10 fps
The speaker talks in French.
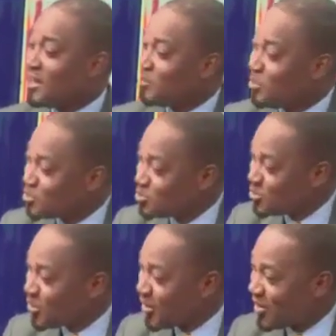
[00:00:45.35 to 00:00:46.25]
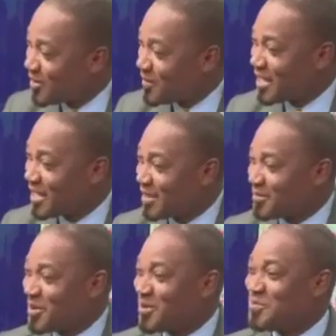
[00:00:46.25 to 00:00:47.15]
Mhm. Bonjour, euh,
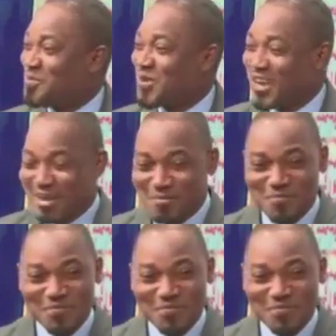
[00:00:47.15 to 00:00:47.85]
Madame Montcalm.